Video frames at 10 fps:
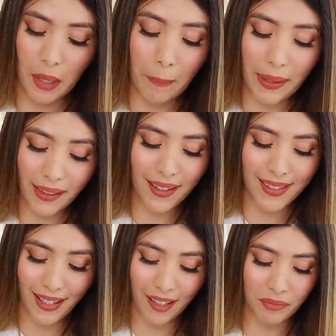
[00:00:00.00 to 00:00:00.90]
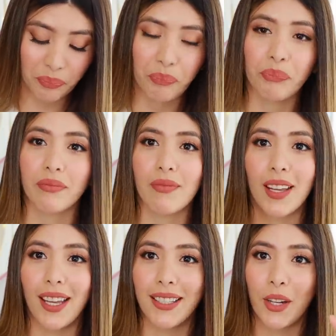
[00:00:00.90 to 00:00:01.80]
viene a ser
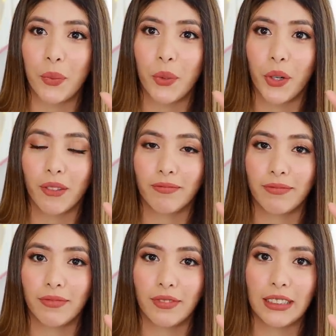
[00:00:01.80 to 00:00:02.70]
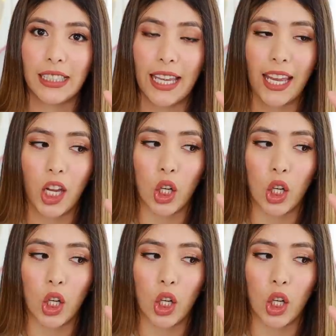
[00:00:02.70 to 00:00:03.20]
este rubor de